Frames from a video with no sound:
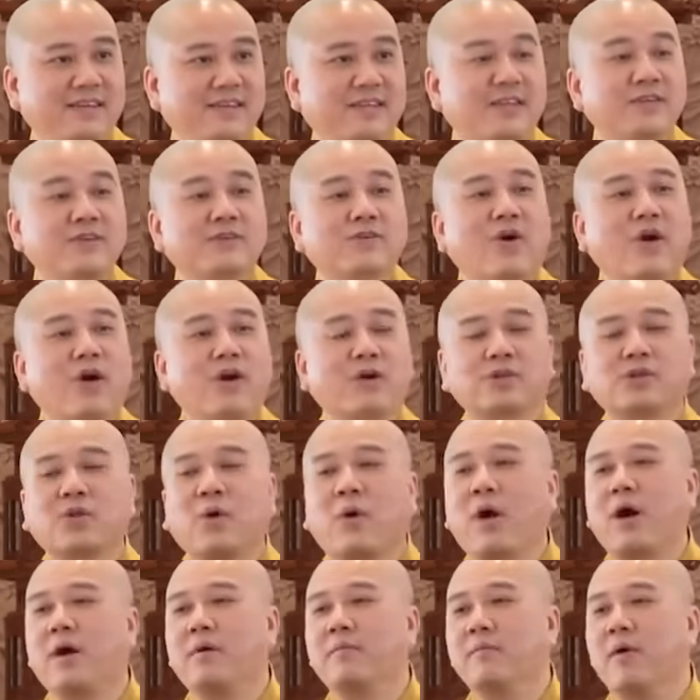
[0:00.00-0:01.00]
chứ còn
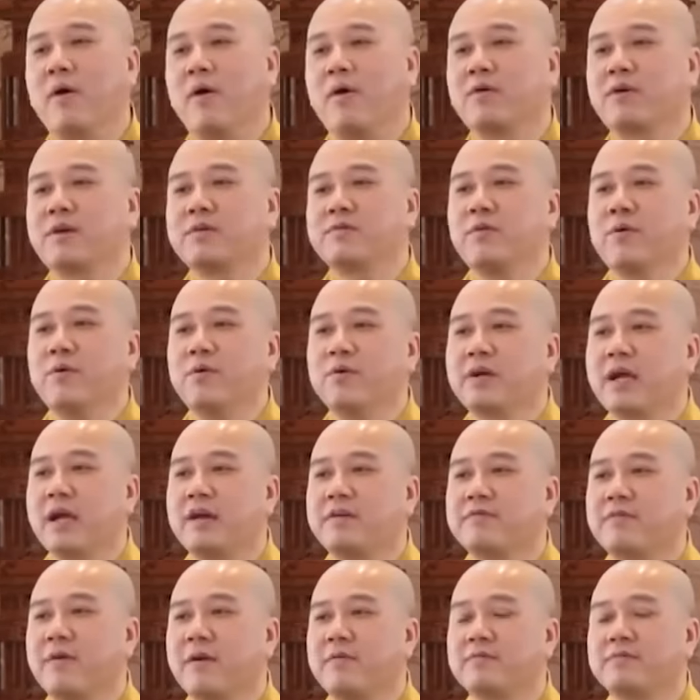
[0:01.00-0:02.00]
toàn bộ cái phủ
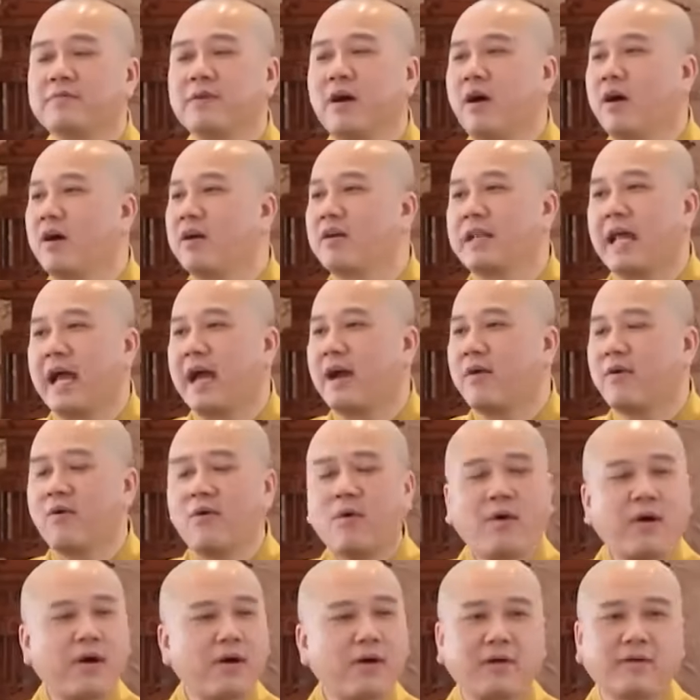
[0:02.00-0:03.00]
khai phong đó đã
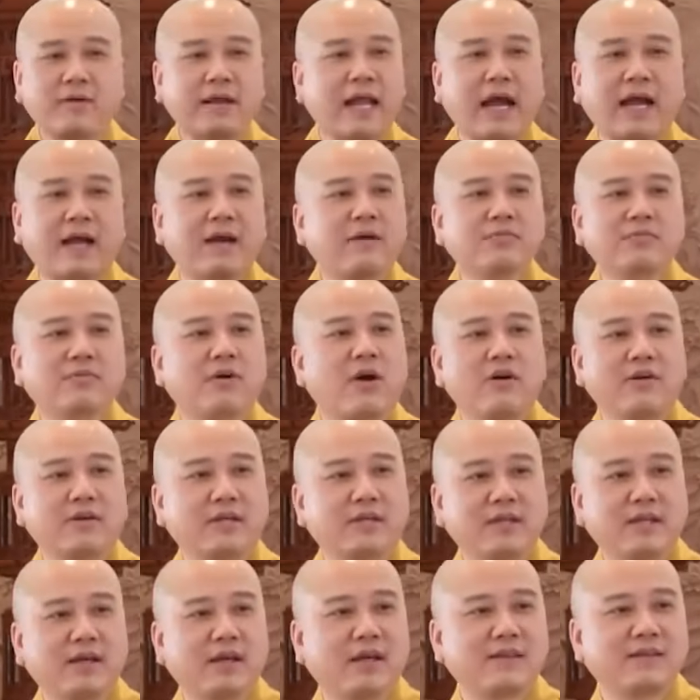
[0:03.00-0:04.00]
đã không
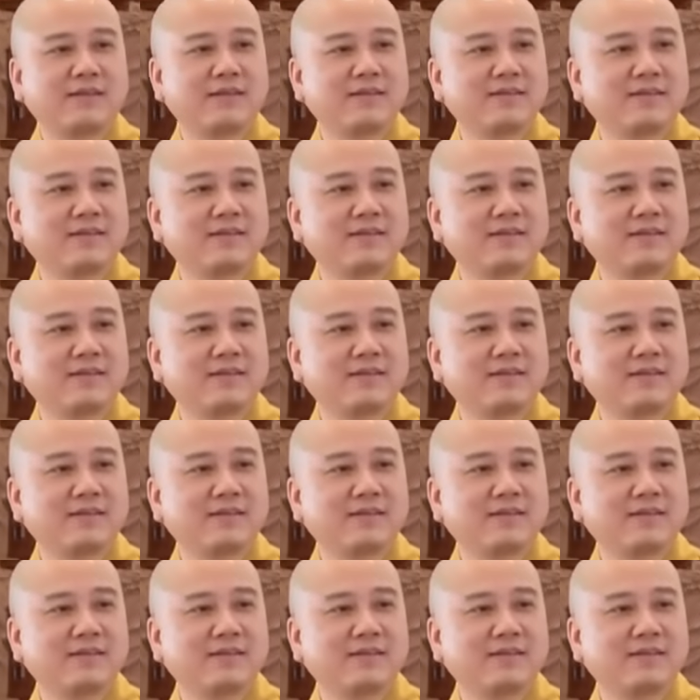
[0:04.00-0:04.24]
còn gì hết